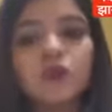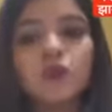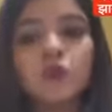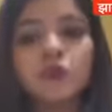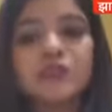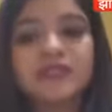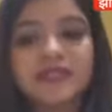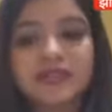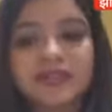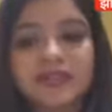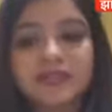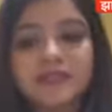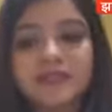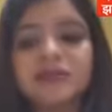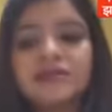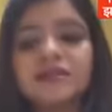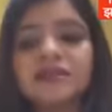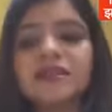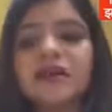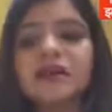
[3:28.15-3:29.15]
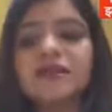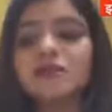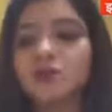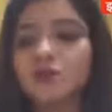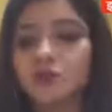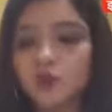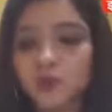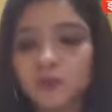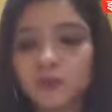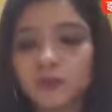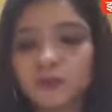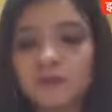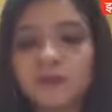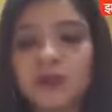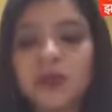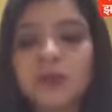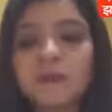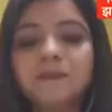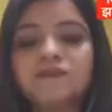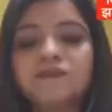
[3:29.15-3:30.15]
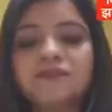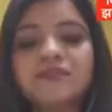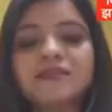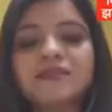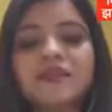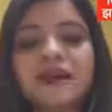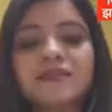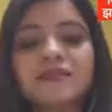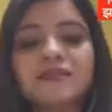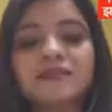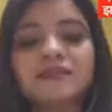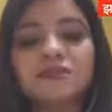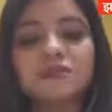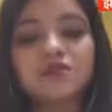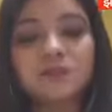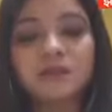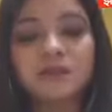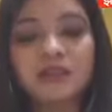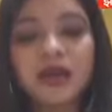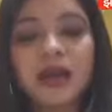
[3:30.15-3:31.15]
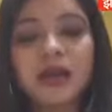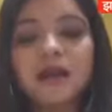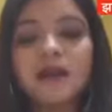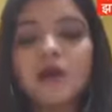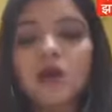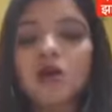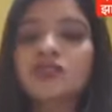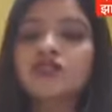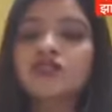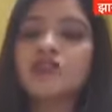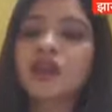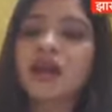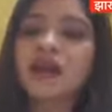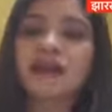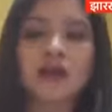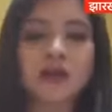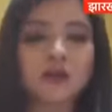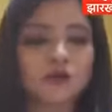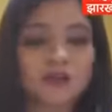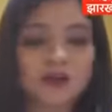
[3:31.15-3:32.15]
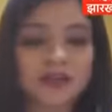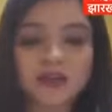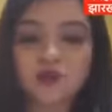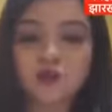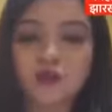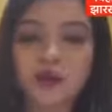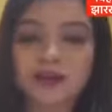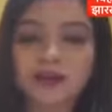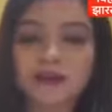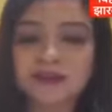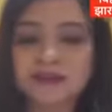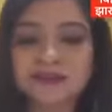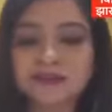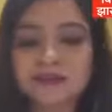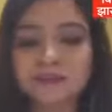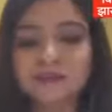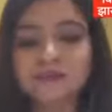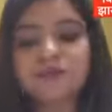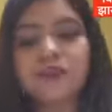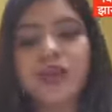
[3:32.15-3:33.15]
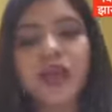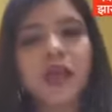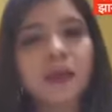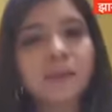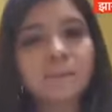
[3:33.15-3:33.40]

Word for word: दो सिख सात यूरोप के सात जमींदार और चार कारोबारी हुआ करते थे